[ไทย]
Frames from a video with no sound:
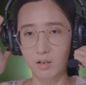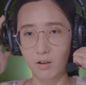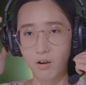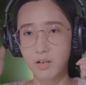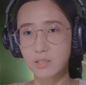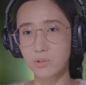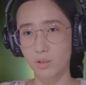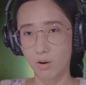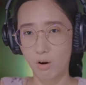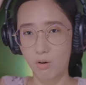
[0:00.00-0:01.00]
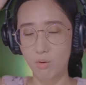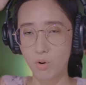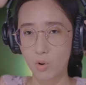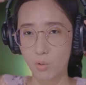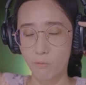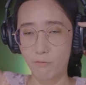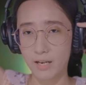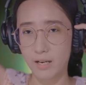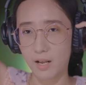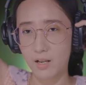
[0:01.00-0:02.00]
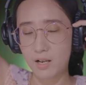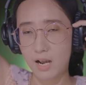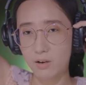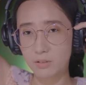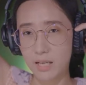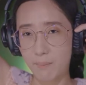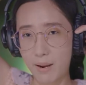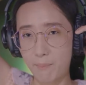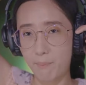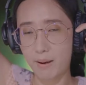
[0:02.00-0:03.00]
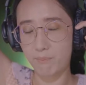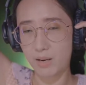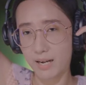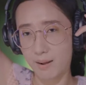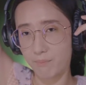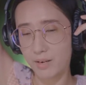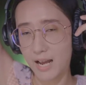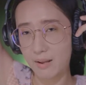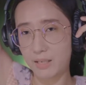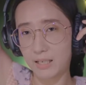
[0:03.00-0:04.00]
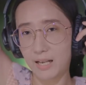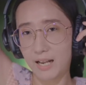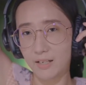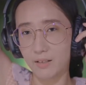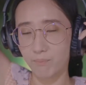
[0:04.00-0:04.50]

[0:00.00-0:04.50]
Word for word: แล้วก็ในส่วนของหูฟังเนี่ยเขาสามารถปรับระดับได้เหมือนกัน